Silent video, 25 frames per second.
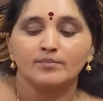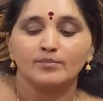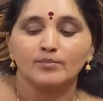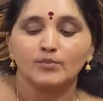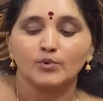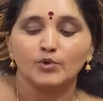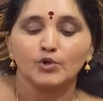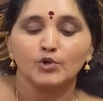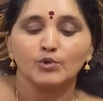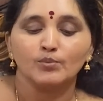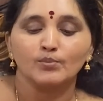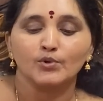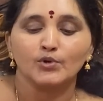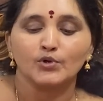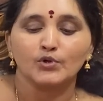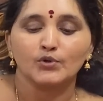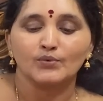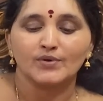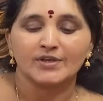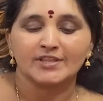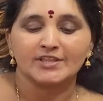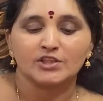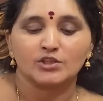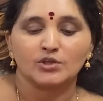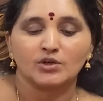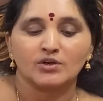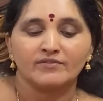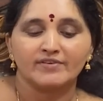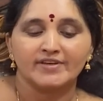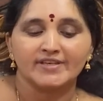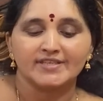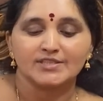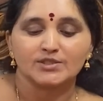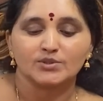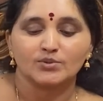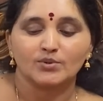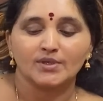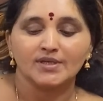మూడు మూడు వత్తులు
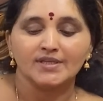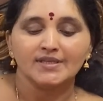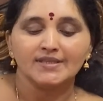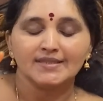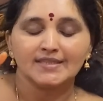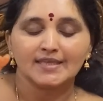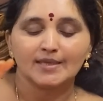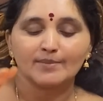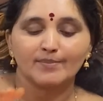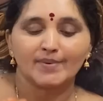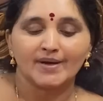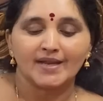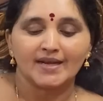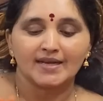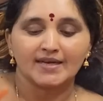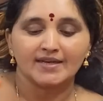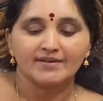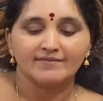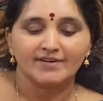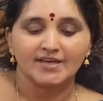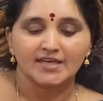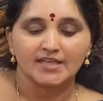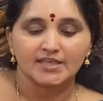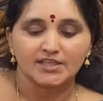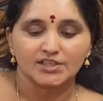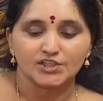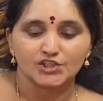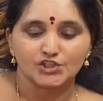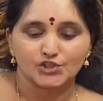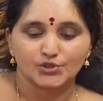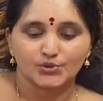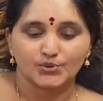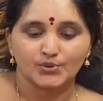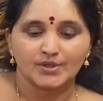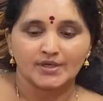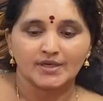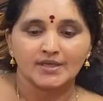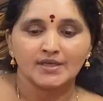వేసుకొని దీపాలని
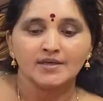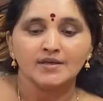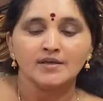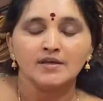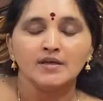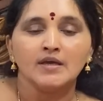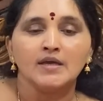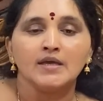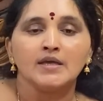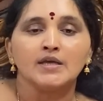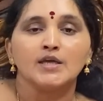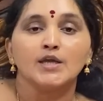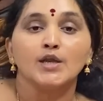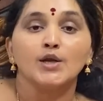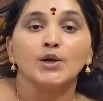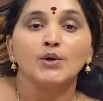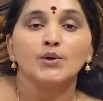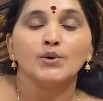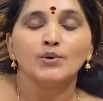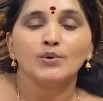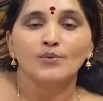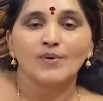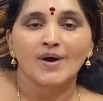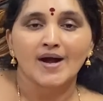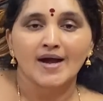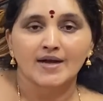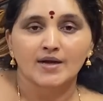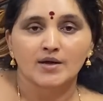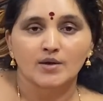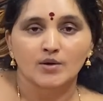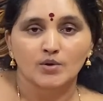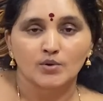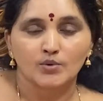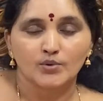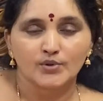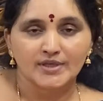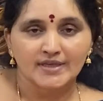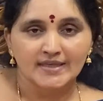వెలిగించుకోండి ఇల్లు
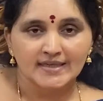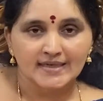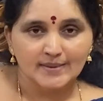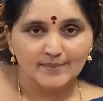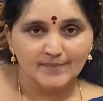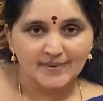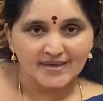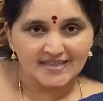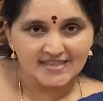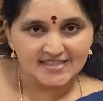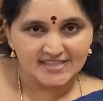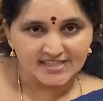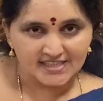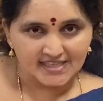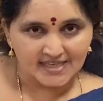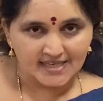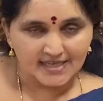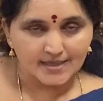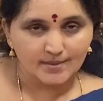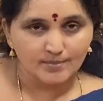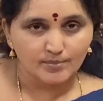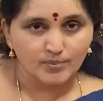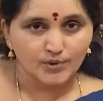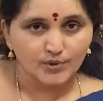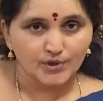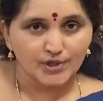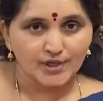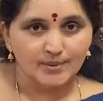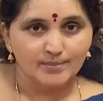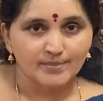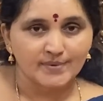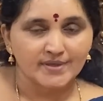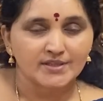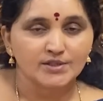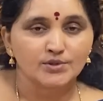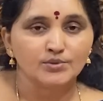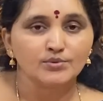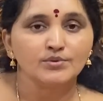వాకుళ్ళు ఈ రెమెడీ చేయబోయే
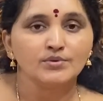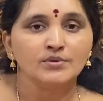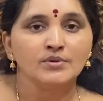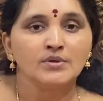మందు